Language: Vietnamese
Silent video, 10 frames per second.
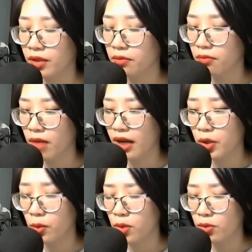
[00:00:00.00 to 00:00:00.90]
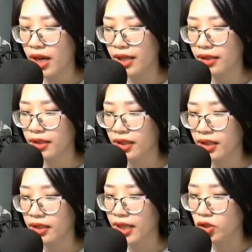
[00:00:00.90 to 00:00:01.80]
Mà đúng lúc này,
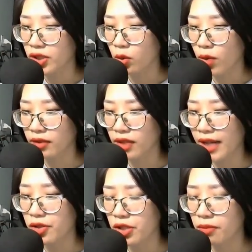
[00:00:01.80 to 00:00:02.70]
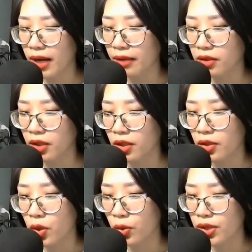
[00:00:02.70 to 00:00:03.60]
thanh sắc quan thải trước mặt
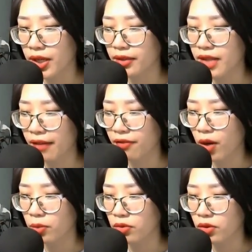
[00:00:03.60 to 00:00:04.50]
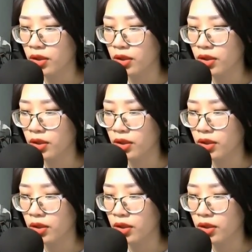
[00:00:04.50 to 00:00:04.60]
đột nhiên đại phóng.